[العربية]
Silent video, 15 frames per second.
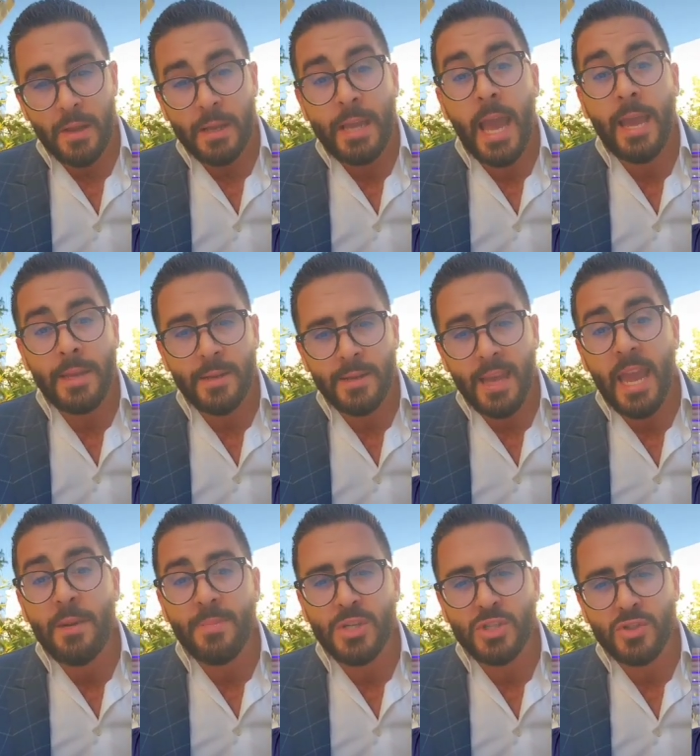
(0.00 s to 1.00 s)
كاين
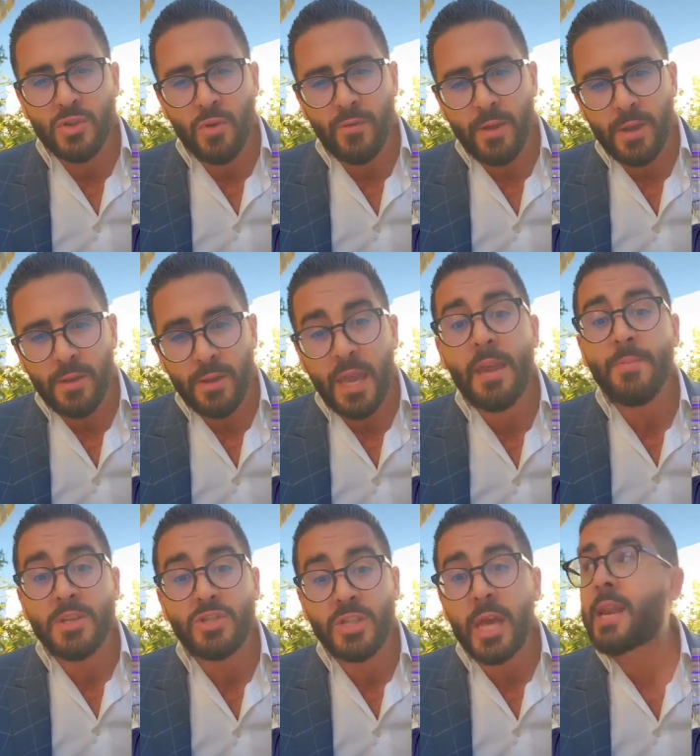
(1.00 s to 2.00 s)
كاين باش تصوفي كاين
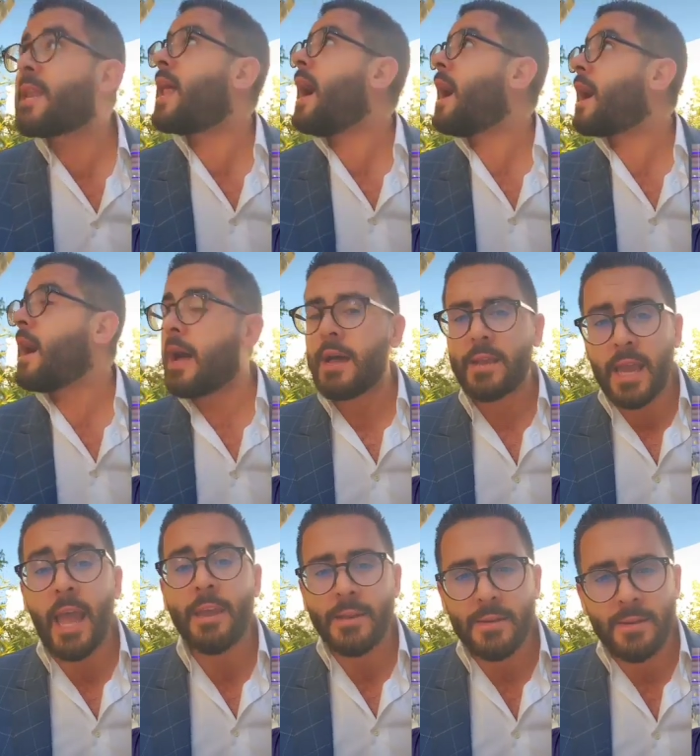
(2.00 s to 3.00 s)
باش دير العاقه
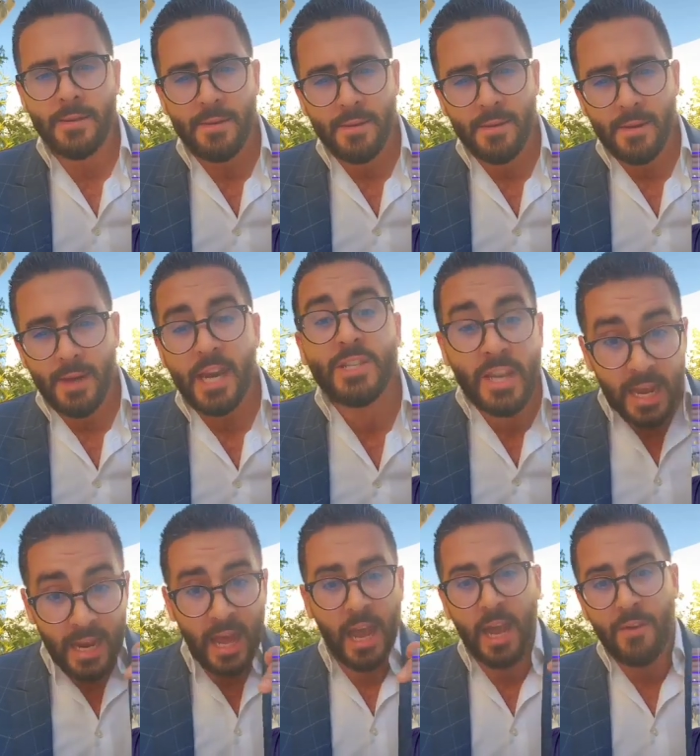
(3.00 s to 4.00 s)
كاين حيت
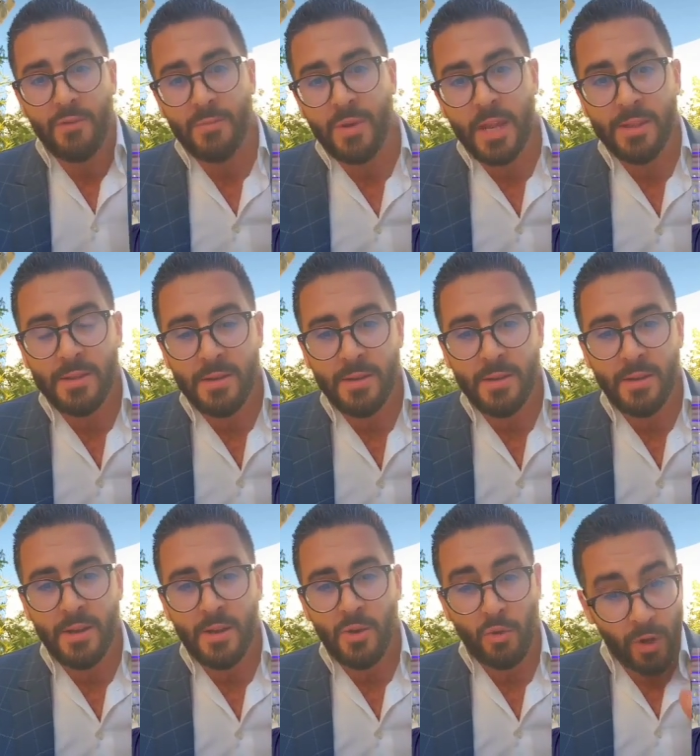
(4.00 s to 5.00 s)
كاين العاقه في البلاد
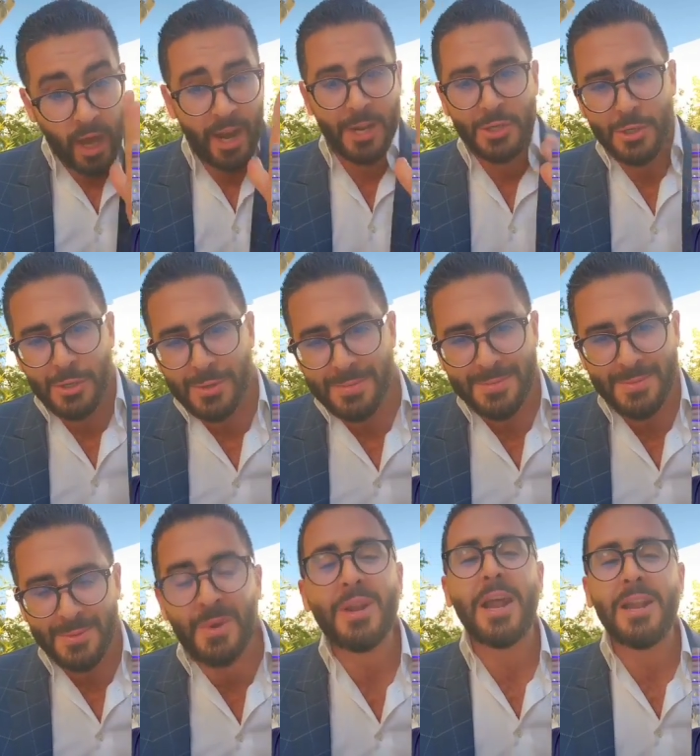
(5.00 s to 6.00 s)
كونها راجل
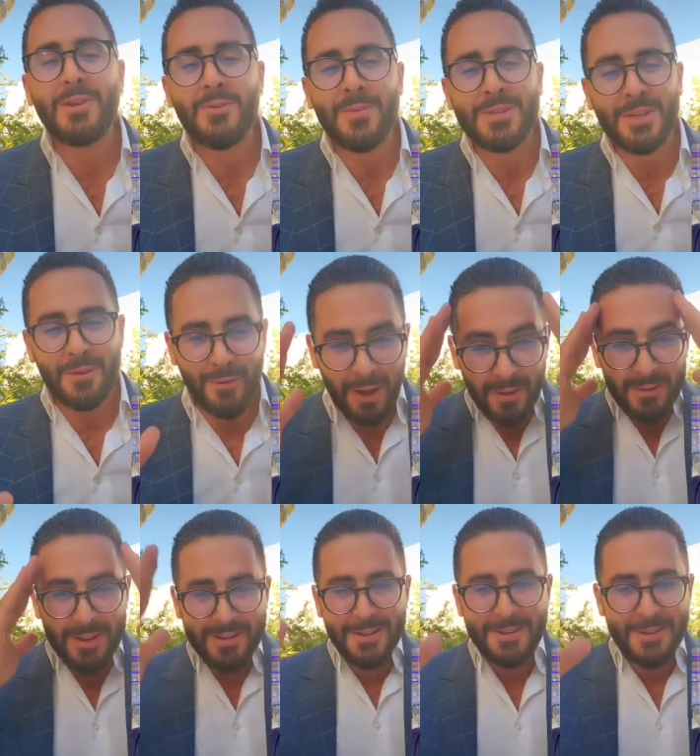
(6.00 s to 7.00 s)
توكل عليكم الشرفه
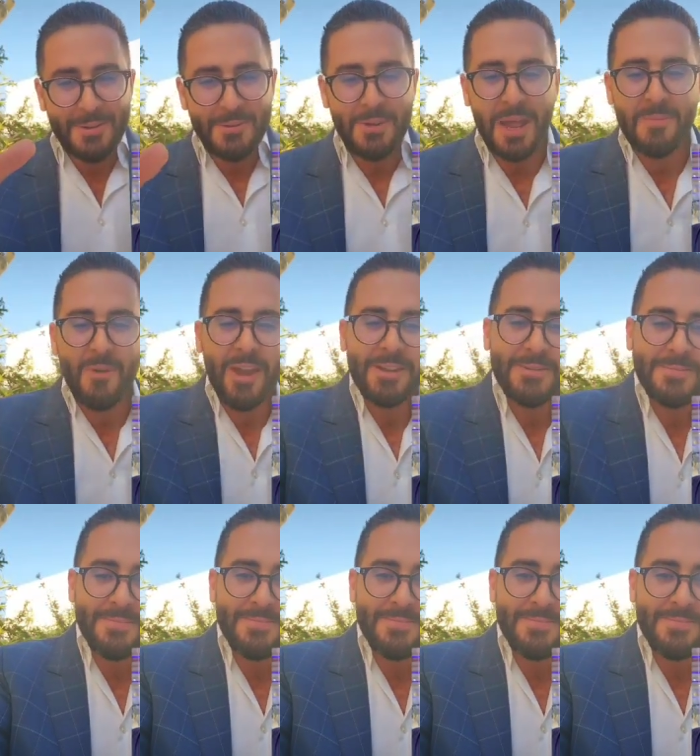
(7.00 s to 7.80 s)
والله البعيد